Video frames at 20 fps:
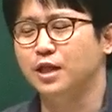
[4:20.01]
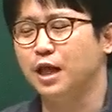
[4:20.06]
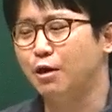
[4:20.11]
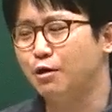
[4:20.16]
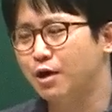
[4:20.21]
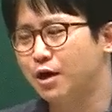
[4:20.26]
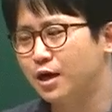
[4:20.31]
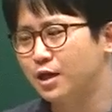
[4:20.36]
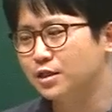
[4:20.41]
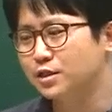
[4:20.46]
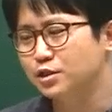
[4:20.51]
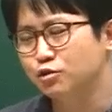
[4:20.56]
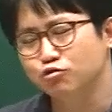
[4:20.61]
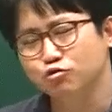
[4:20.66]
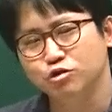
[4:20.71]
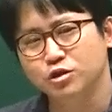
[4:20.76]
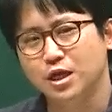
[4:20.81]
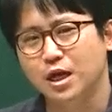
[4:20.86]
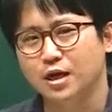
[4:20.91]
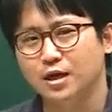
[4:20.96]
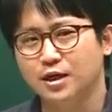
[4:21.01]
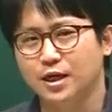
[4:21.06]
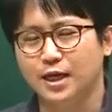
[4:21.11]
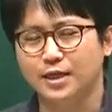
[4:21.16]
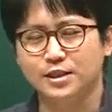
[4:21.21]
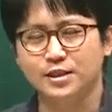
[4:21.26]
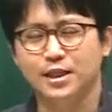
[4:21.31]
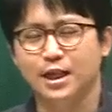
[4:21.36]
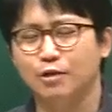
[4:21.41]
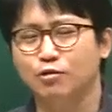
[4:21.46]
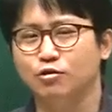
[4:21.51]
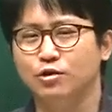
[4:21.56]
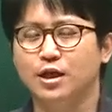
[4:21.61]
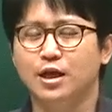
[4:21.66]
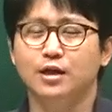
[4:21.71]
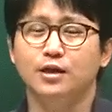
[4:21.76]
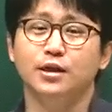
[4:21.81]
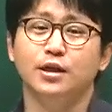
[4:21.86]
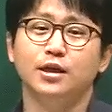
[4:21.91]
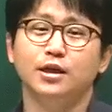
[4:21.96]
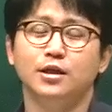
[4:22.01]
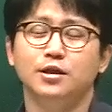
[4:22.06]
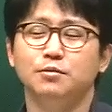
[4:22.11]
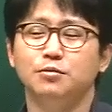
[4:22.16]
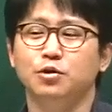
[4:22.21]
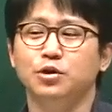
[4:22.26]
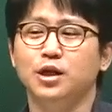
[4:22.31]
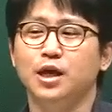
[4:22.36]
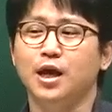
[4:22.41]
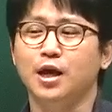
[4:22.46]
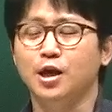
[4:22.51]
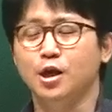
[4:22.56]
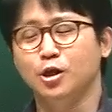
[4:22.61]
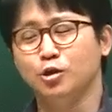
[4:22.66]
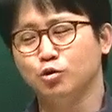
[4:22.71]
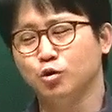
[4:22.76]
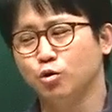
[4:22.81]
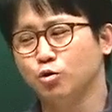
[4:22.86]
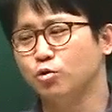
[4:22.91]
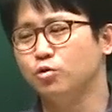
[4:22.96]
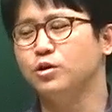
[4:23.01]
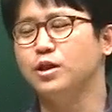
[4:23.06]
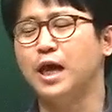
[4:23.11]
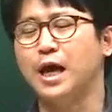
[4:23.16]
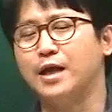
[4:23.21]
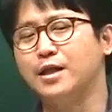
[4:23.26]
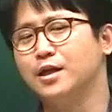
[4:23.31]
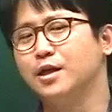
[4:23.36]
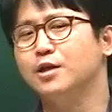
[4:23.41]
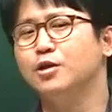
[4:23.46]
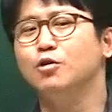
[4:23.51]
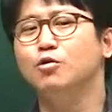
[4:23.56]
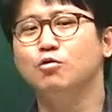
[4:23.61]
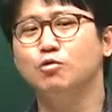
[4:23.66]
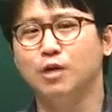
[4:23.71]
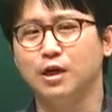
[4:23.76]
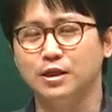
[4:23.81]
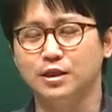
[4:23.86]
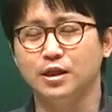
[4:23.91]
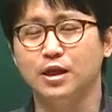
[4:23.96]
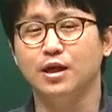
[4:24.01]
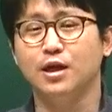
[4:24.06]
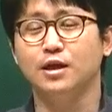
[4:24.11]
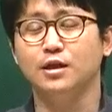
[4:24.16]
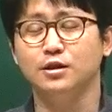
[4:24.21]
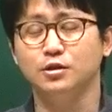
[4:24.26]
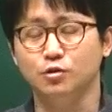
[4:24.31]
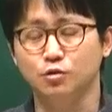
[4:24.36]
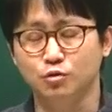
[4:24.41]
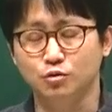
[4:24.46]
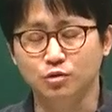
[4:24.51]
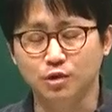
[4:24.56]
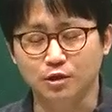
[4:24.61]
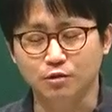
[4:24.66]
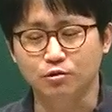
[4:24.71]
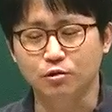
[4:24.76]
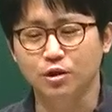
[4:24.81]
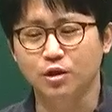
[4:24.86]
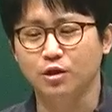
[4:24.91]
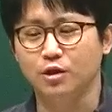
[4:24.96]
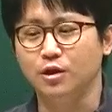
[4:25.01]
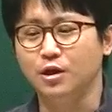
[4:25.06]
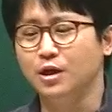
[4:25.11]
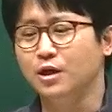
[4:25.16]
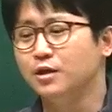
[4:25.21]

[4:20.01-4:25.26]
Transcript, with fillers: 나와 같이 주장을 같이 나눈다 그 얘기는 뭐냐 토론을 안 하려고 한다라는 뜻도 되고요.